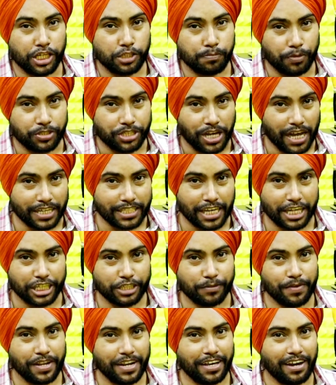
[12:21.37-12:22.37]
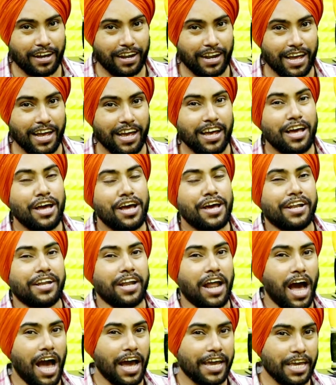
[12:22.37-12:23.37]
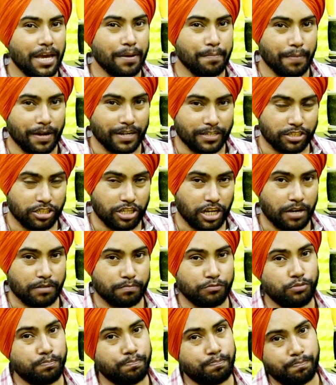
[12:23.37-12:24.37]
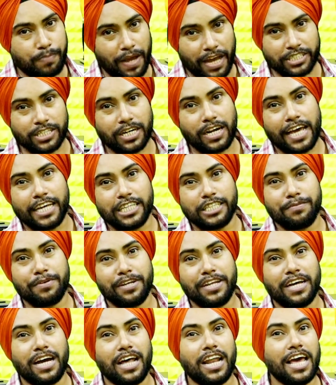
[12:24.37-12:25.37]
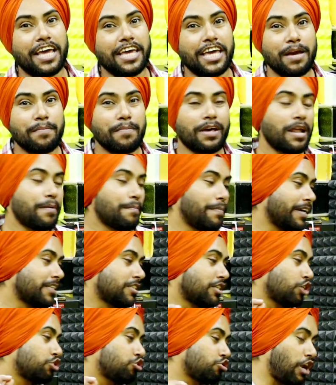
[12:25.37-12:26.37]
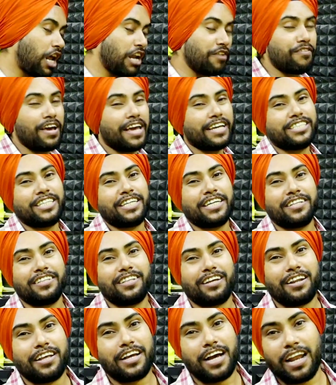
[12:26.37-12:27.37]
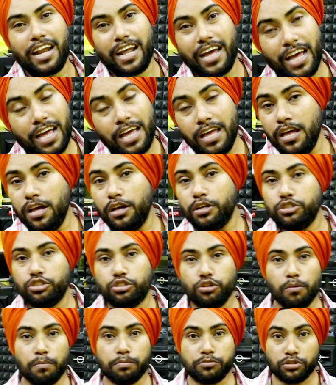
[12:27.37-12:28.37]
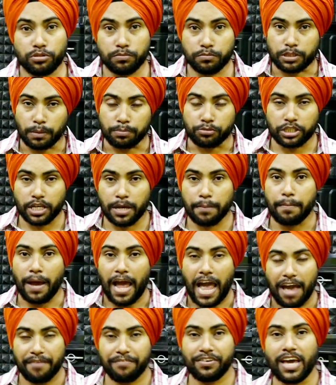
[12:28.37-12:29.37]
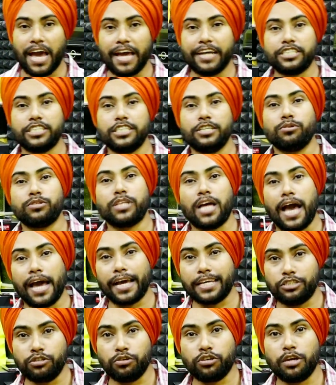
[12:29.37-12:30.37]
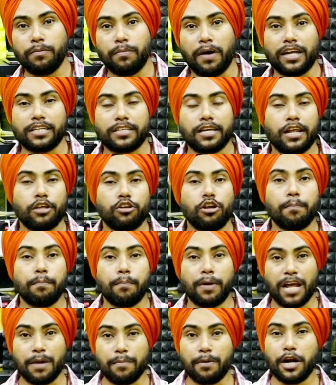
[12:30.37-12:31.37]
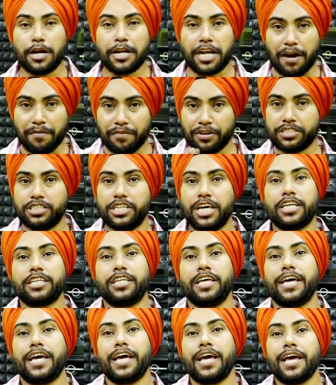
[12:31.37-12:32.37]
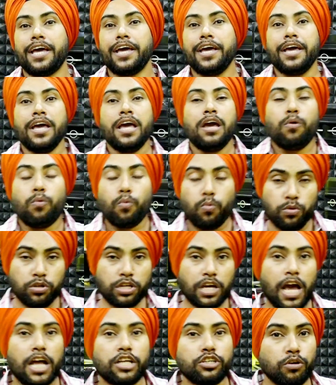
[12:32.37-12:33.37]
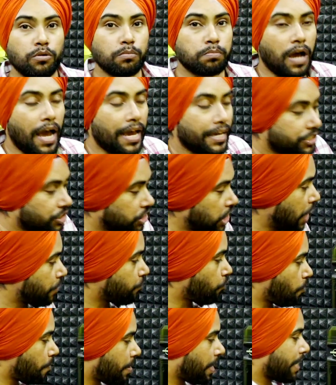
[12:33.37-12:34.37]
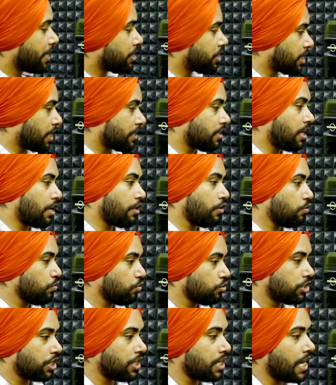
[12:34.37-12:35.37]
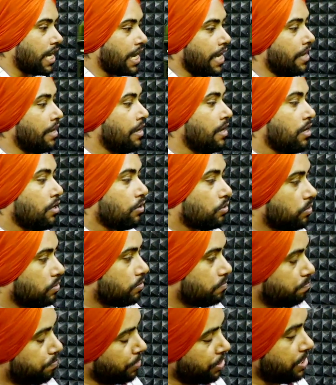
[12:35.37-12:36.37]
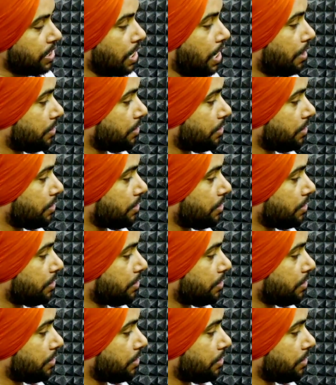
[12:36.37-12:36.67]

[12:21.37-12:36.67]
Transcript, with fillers: बीस पचास आईसी में निकाला है ना ये बहत्तर पैंसठ आईसी में निकाला है ये मैंने हम्म, हम्म। बहत्तर चौरानवे आईसी के अंदर निकाला है जो सबसे है? हैवी आईसी होता है आईसीओ की बात करें जो बड़े बड़े टावर्स देखते हैं हम्म, उनका जो आईसी है वो मैंने इसके अंदर यूज किया है गजब ठीक